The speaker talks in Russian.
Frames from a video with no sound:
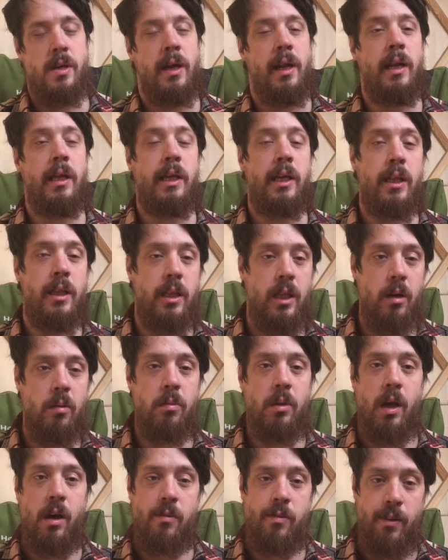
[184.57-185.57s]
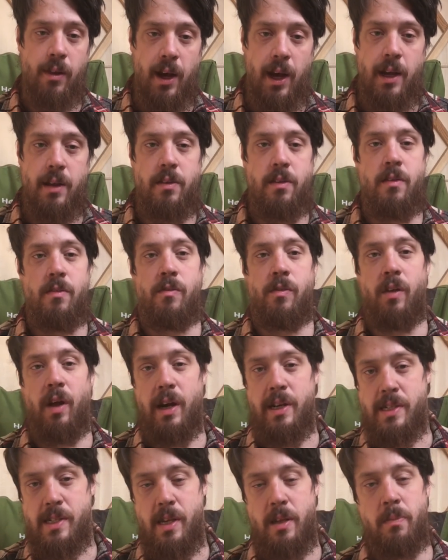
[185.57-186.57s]
Легитимная власть,
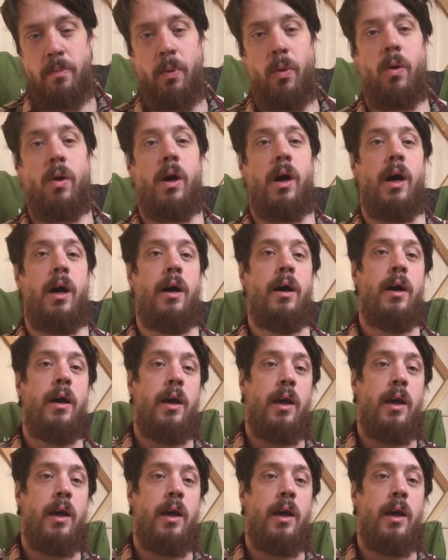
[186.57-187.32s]
власть от Бога